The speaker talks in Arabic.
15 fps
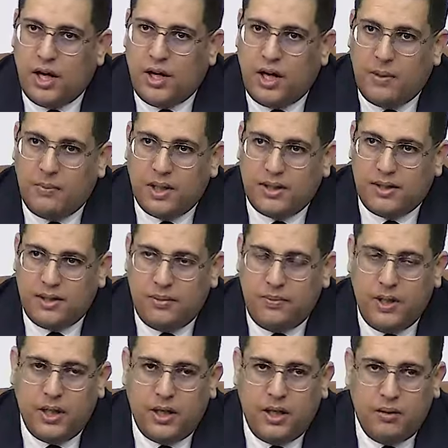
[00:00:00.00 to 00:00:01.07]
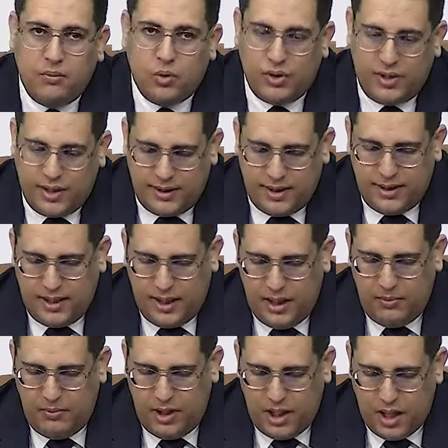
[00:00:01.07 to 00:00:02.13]
نمط تدبير للمؤسسه
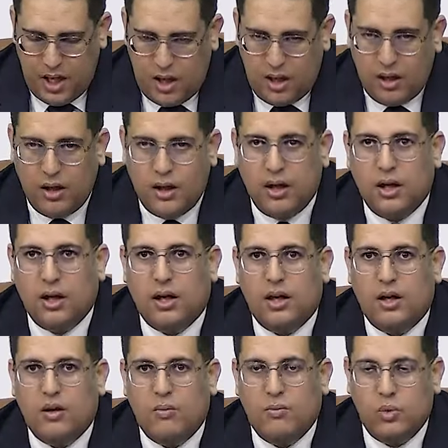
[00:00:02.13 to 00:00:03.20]
التعليميه آه،